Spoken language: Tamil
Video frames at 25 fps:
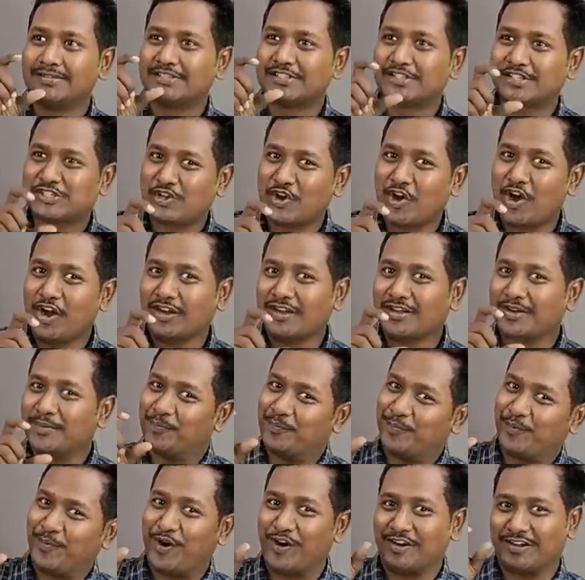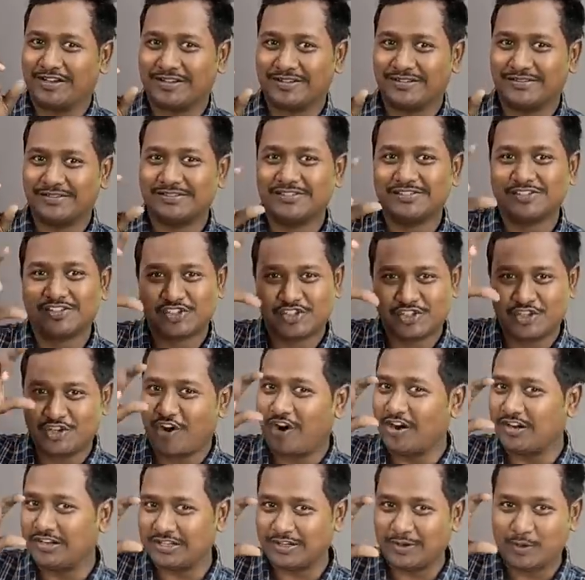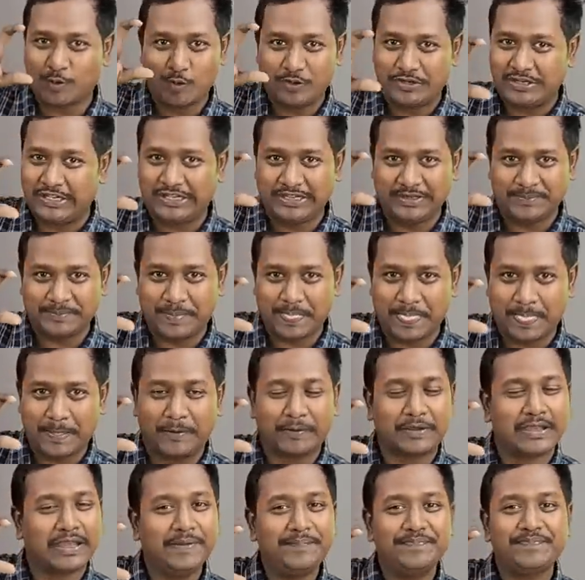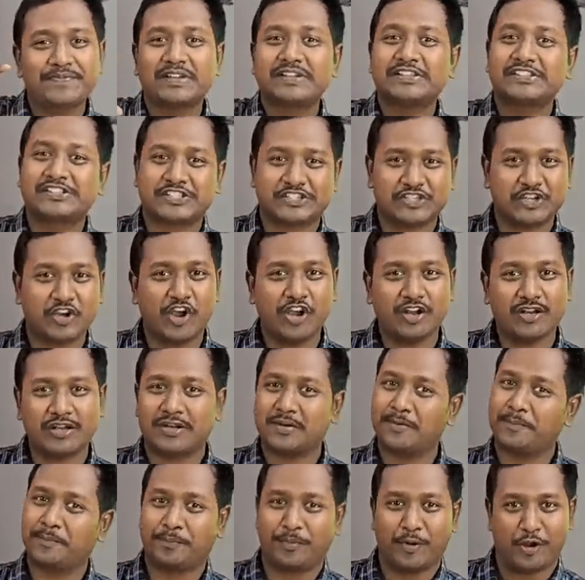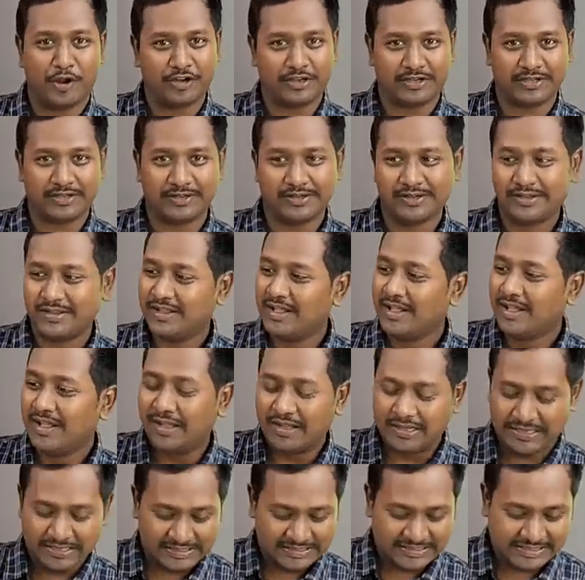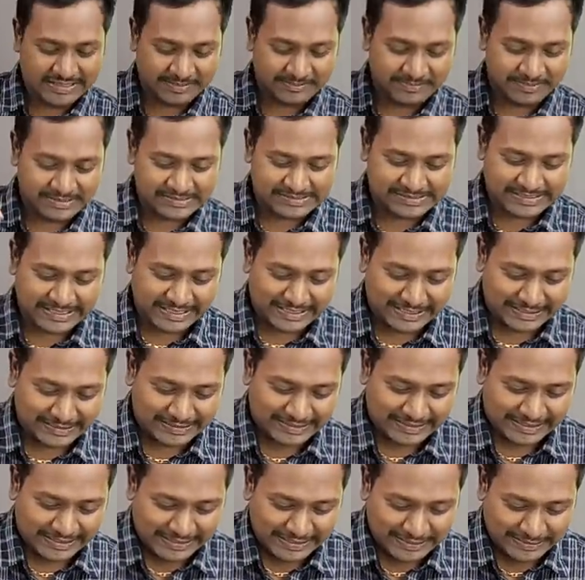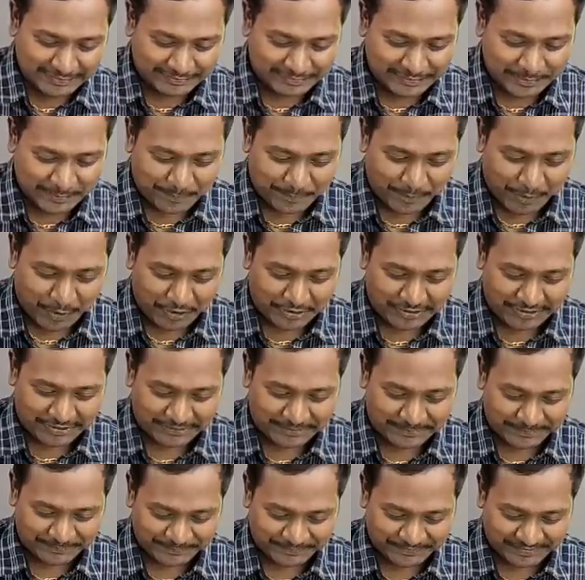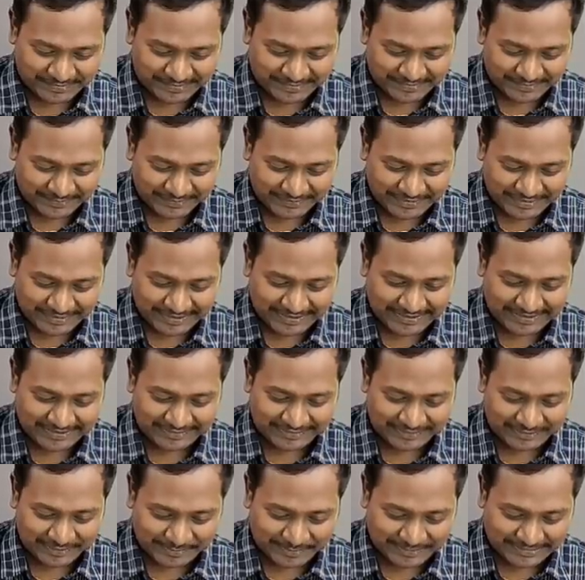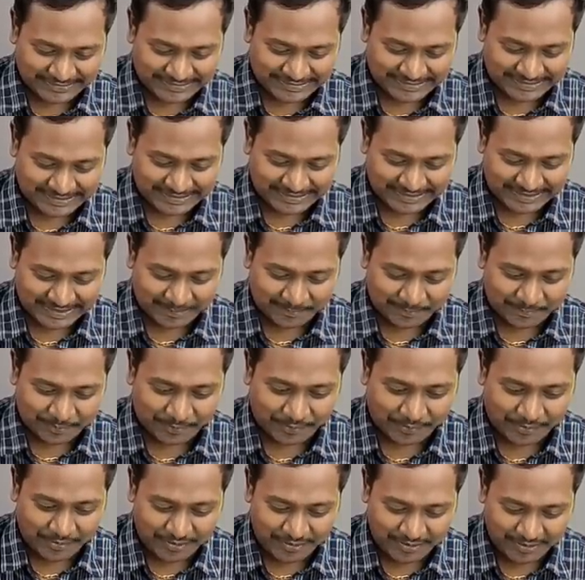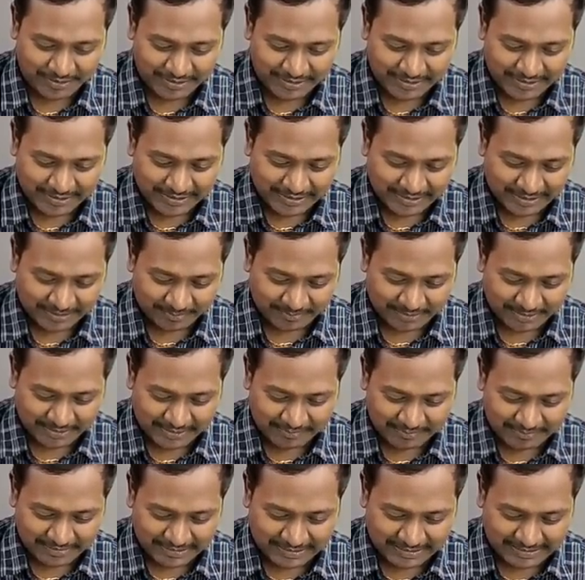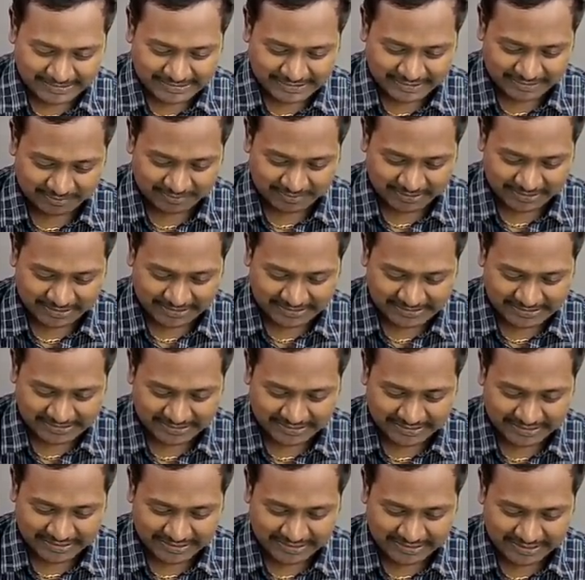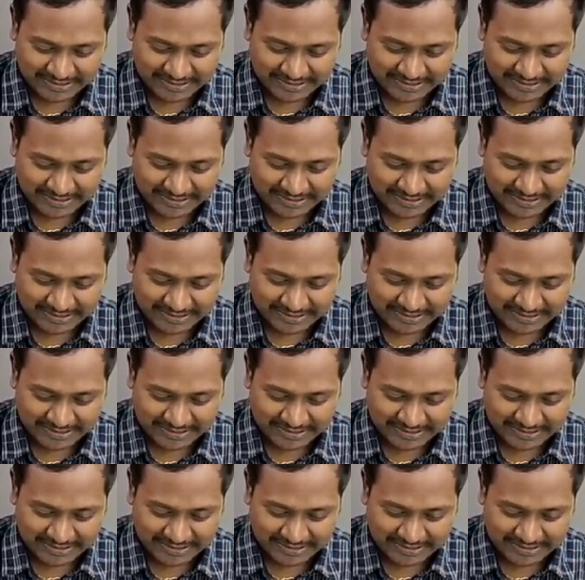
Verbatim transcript: ஸ்டாக் பாட் ஷார்ட் குட்டி ஓகே ஸ்டாக் பாட் நம்ம செய்கிறதுனால இது வந்து பாட்டு ஓகே இது வந்து பார்த்துட்டிங்கன்னா இப்போது நம்ம மீனாட்சி அண்ட் மீனாட்சியில்